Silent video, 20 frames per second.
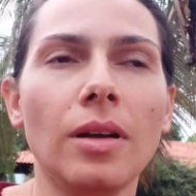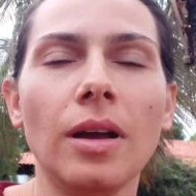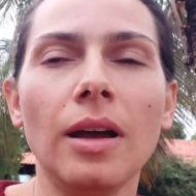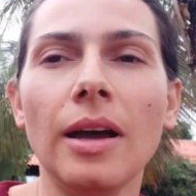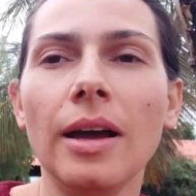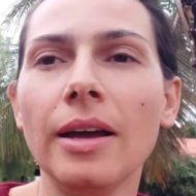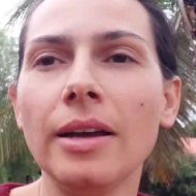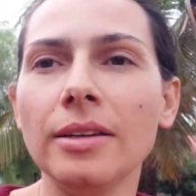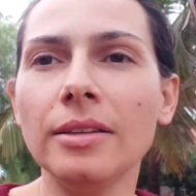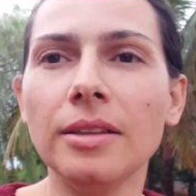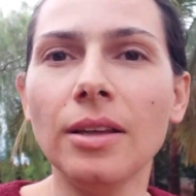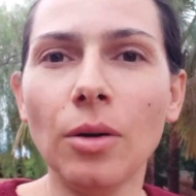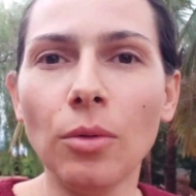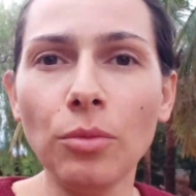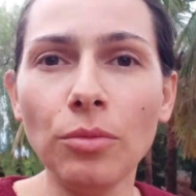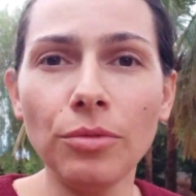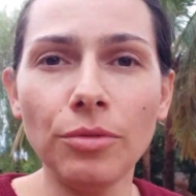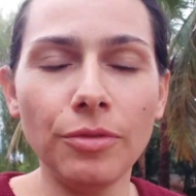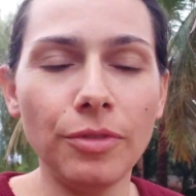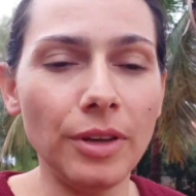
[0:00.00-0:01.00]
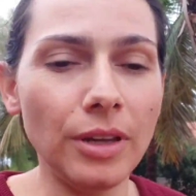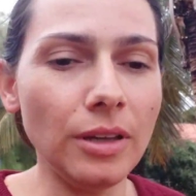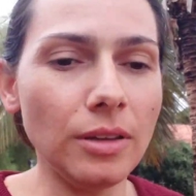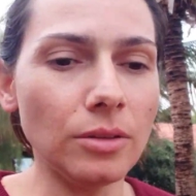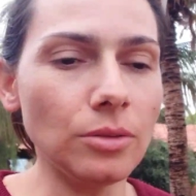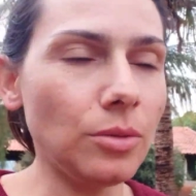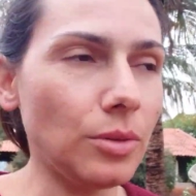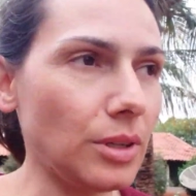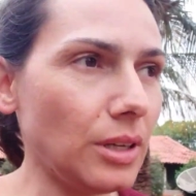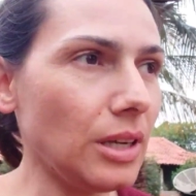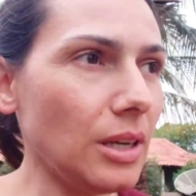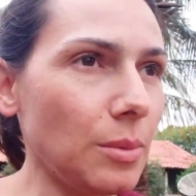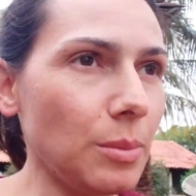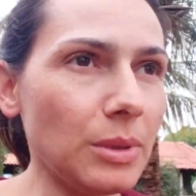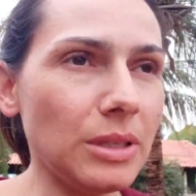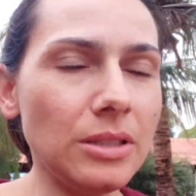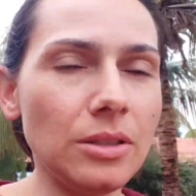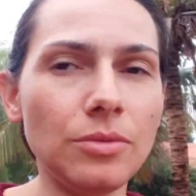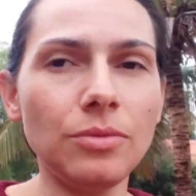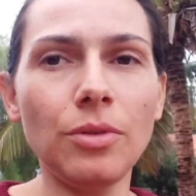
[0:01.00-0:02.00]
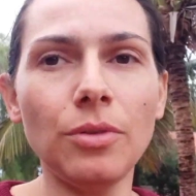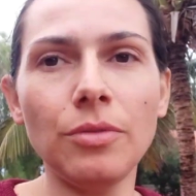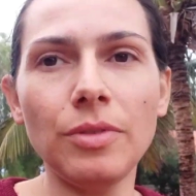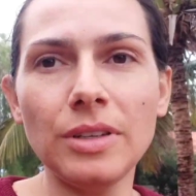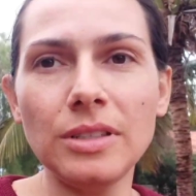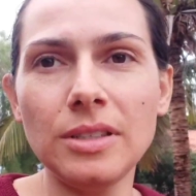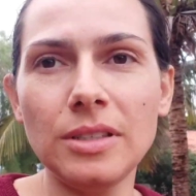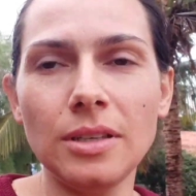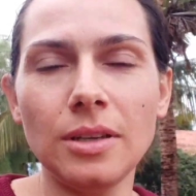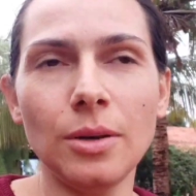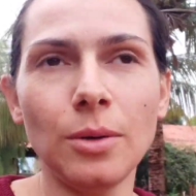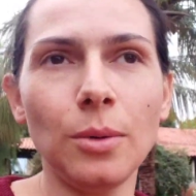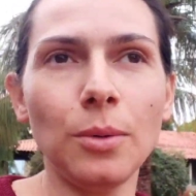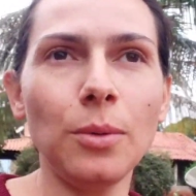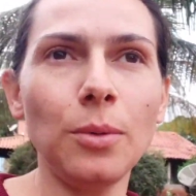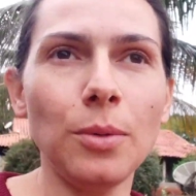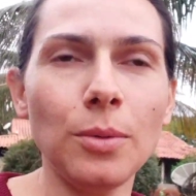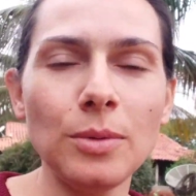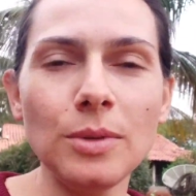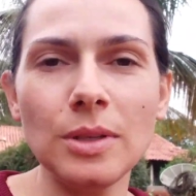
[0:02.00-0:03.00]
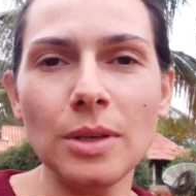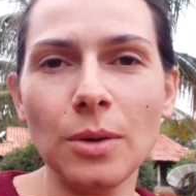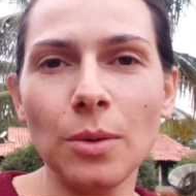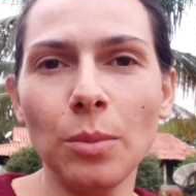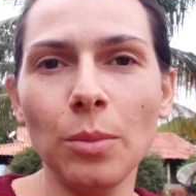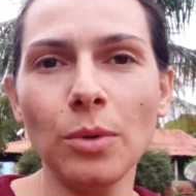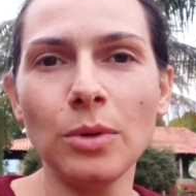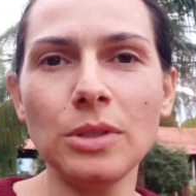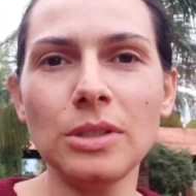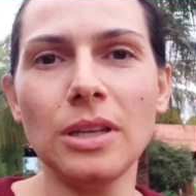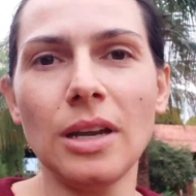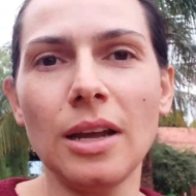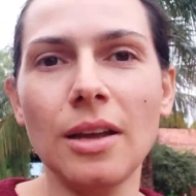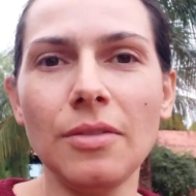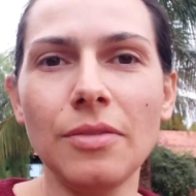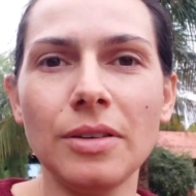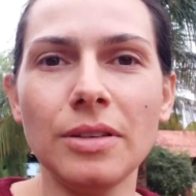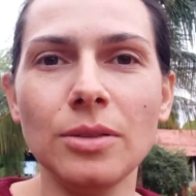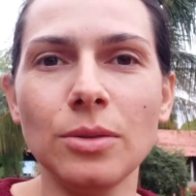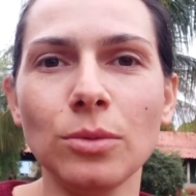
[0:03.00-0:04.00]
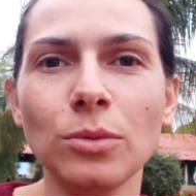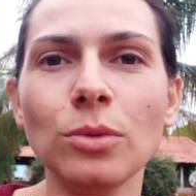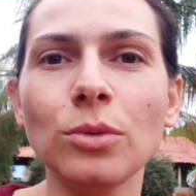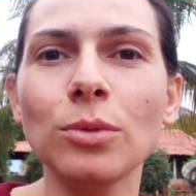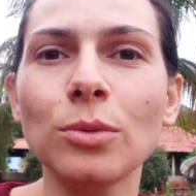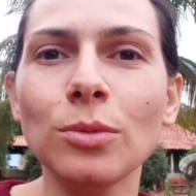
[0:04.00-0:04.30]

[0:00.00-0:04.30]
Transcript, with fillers: Ai, tá um vento aqui, mas eu vou ver se eu consigo mostrar que fazer um,